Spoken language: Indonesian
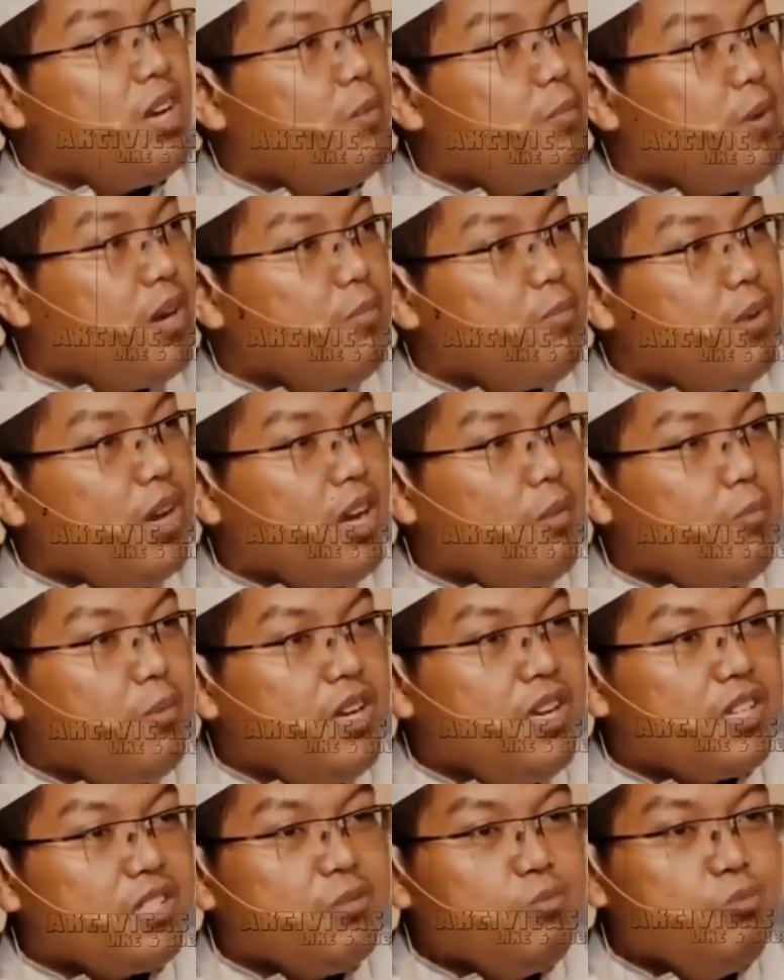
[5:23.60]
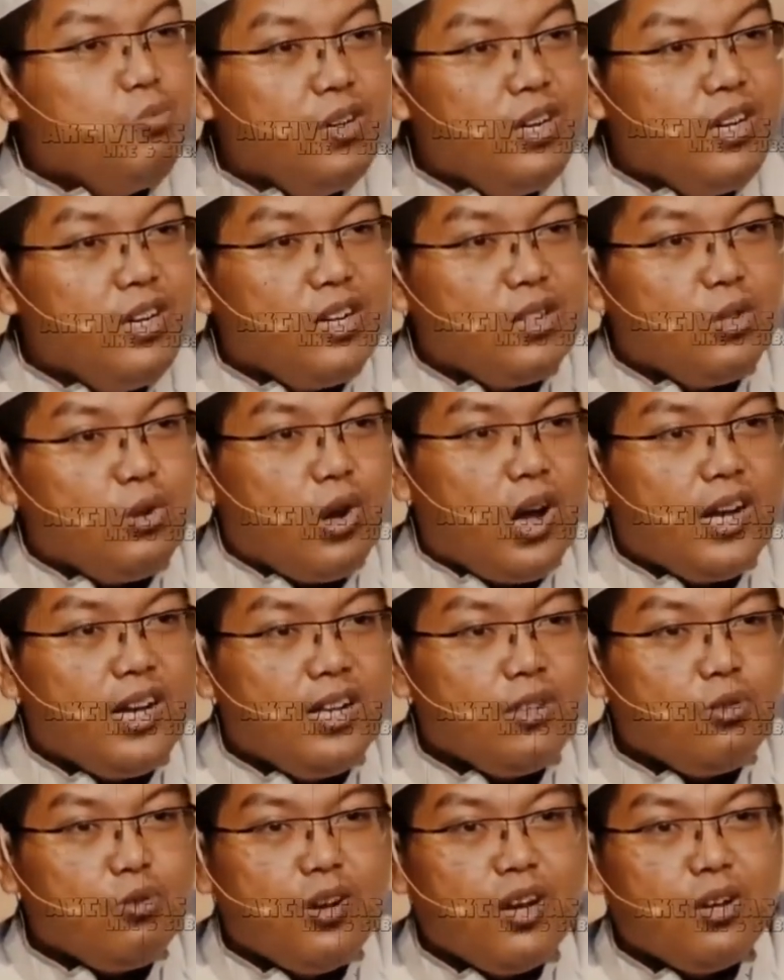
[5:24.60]
nah salah satu dari
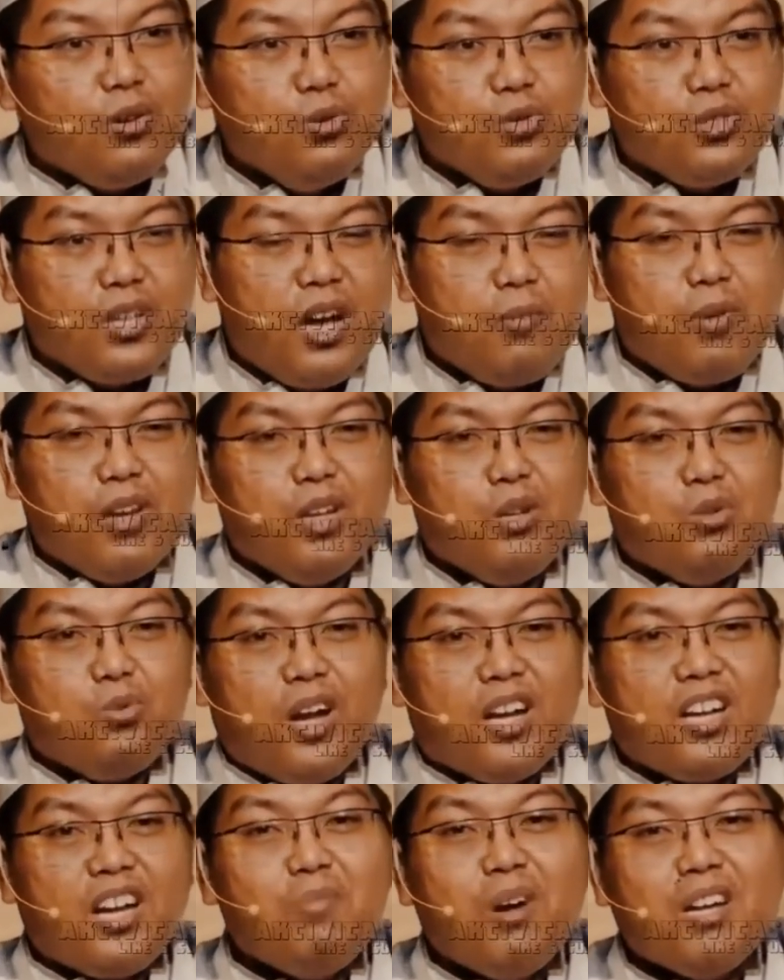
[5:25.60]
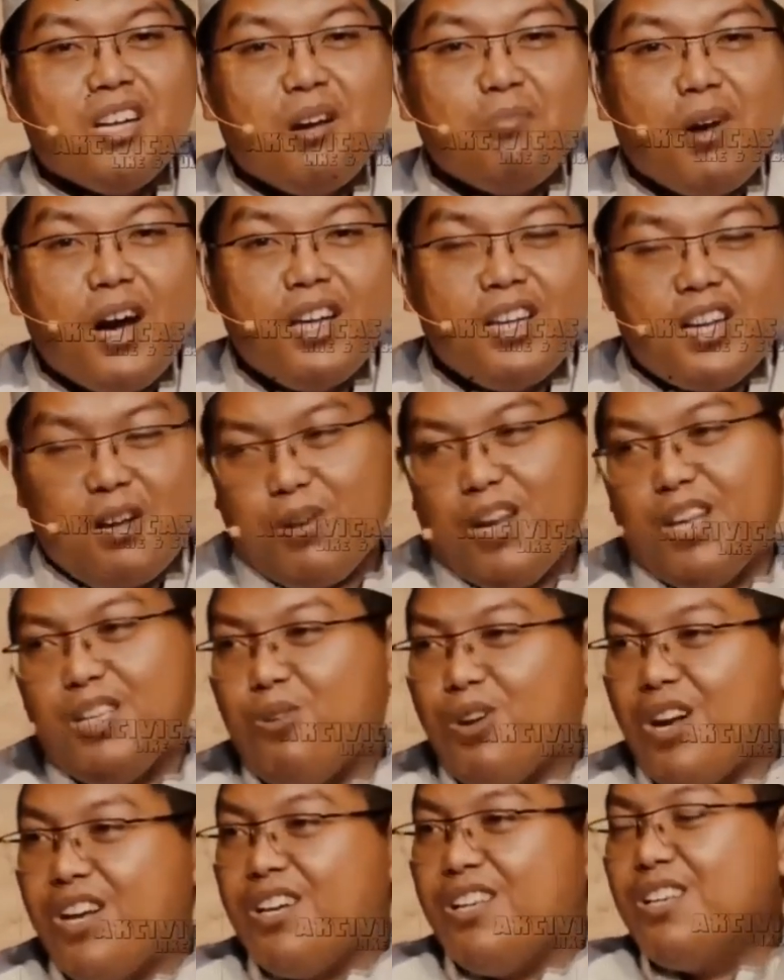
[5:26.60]
wali songo yang yang
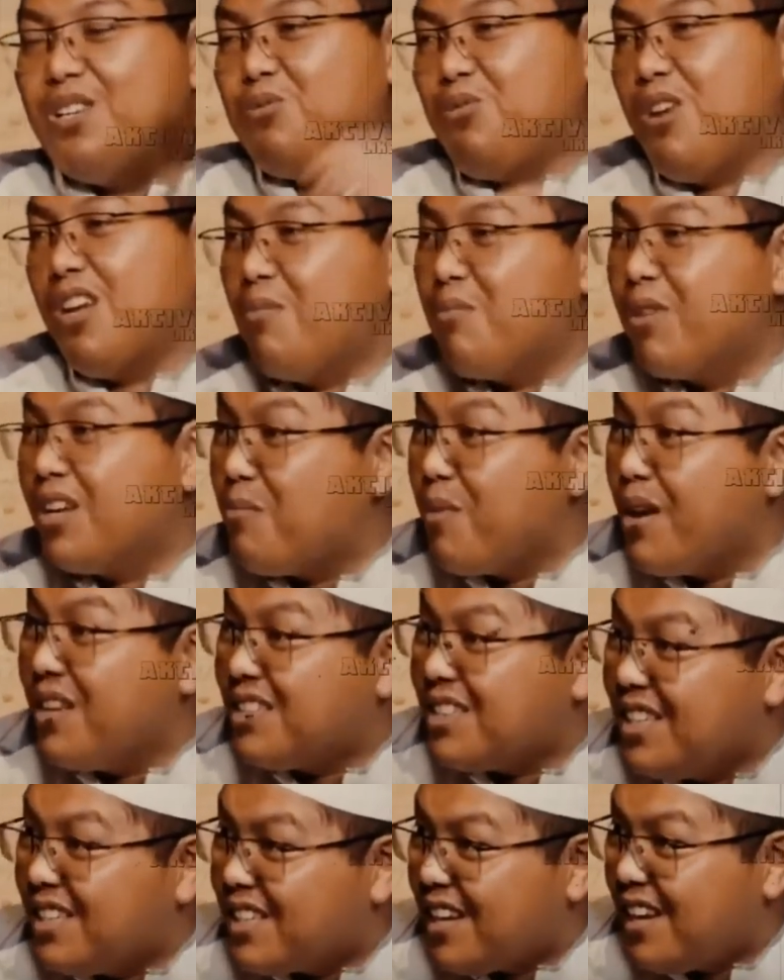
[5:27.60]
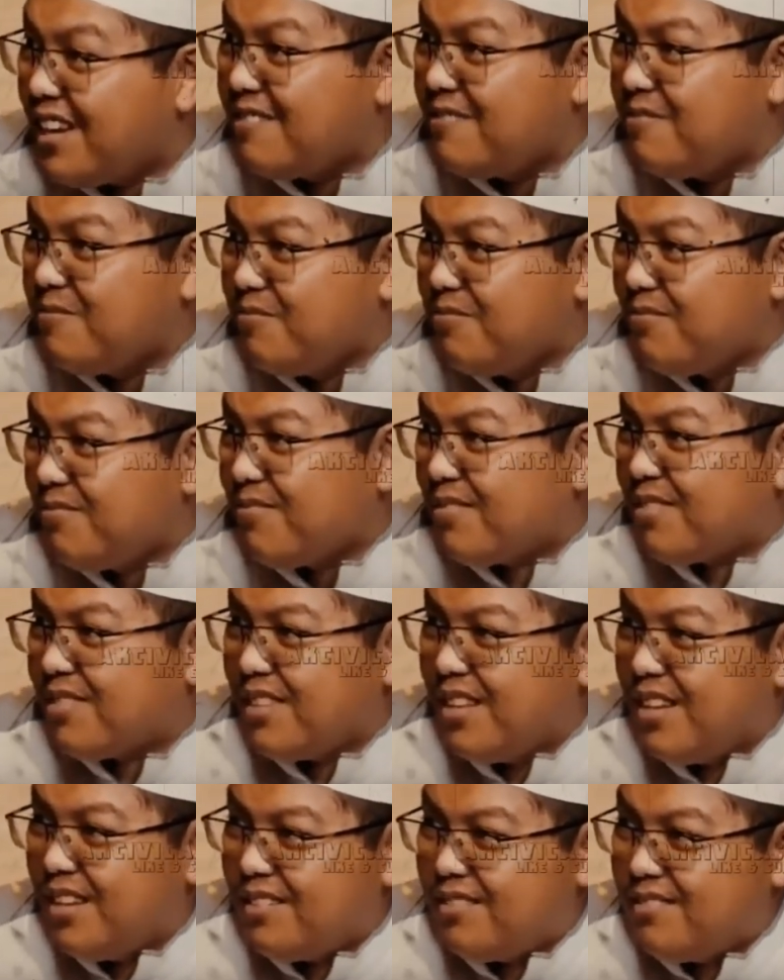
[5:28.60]
ini jadi uh,
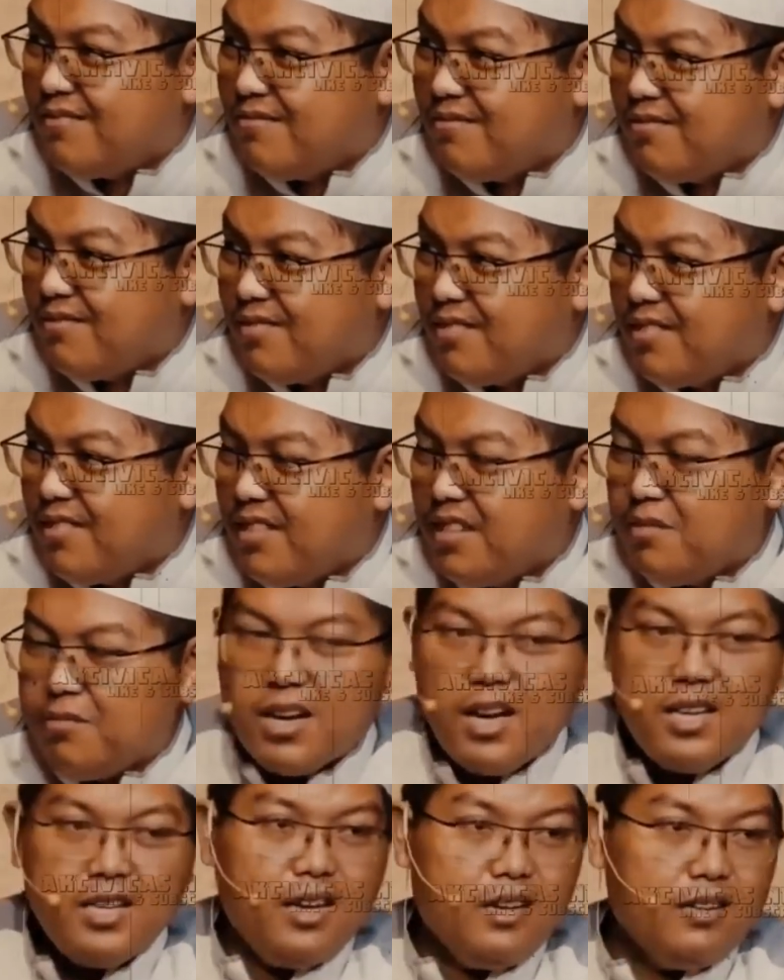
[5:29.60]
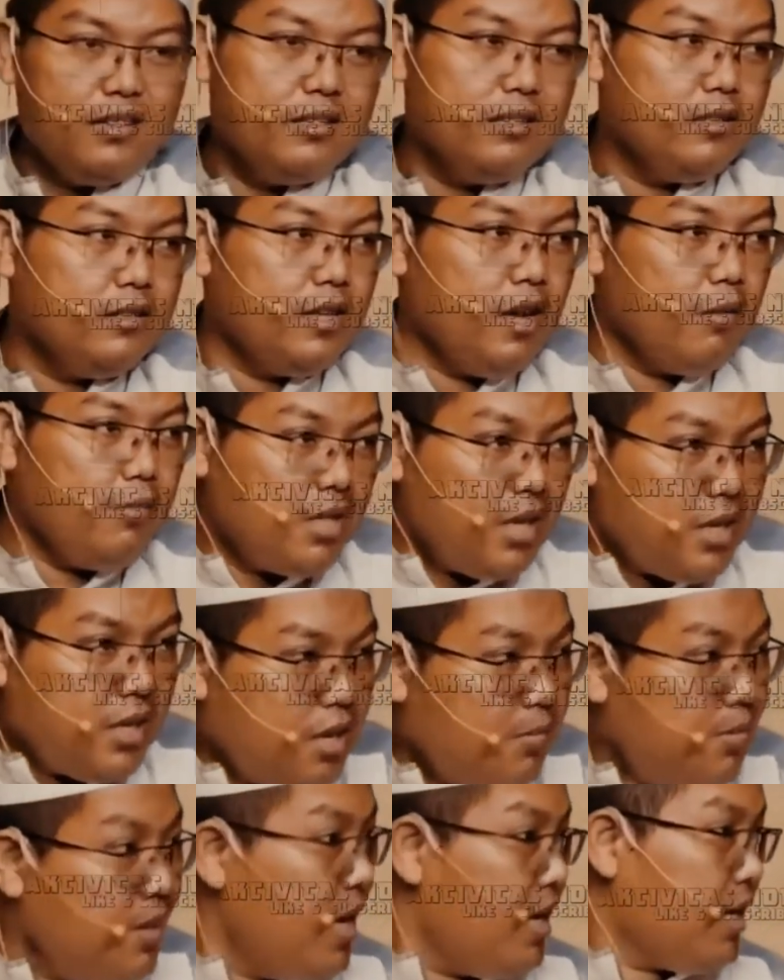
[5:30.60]
kontroversi peninggalannya adalah banyak ya
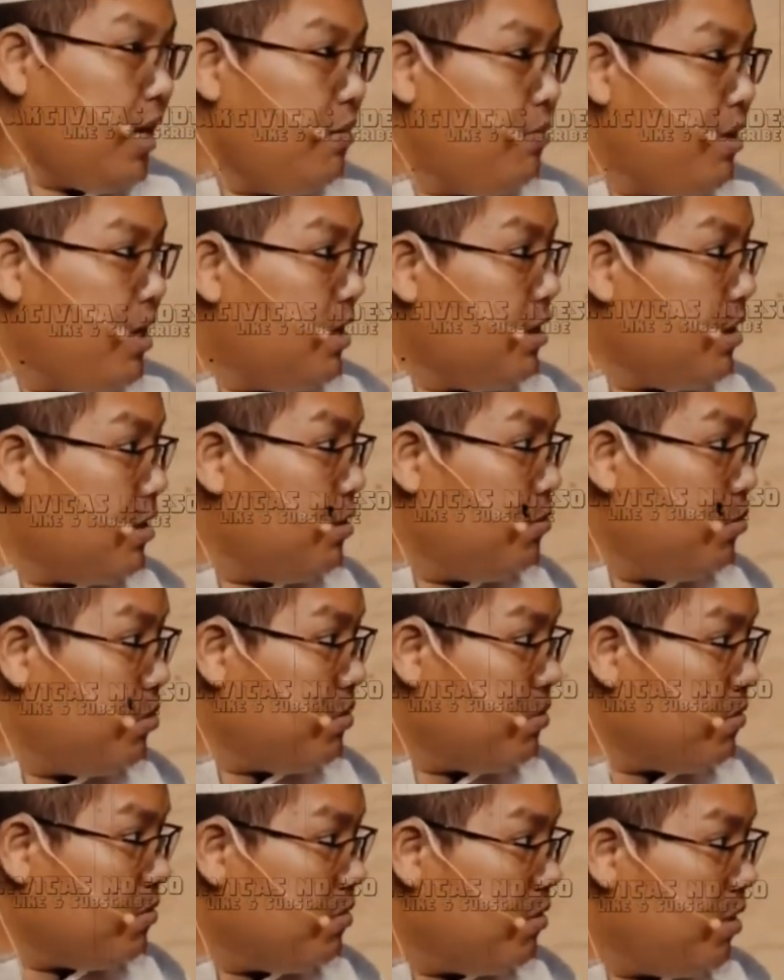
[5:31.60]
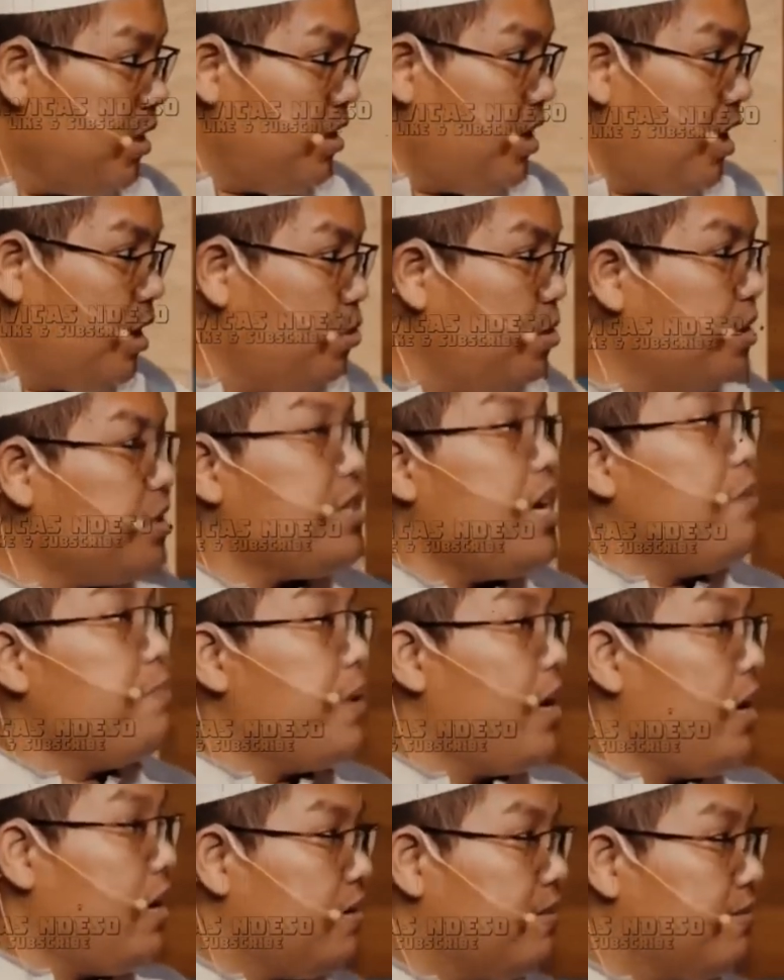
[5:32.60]
sekali uh,
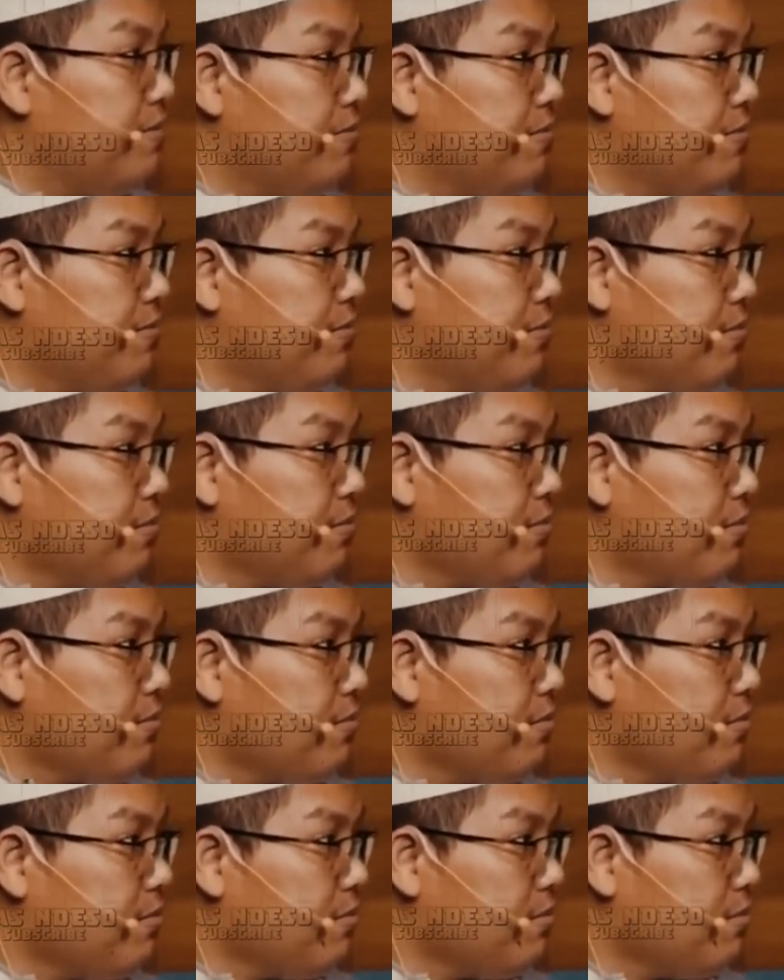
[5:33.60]
apa uh,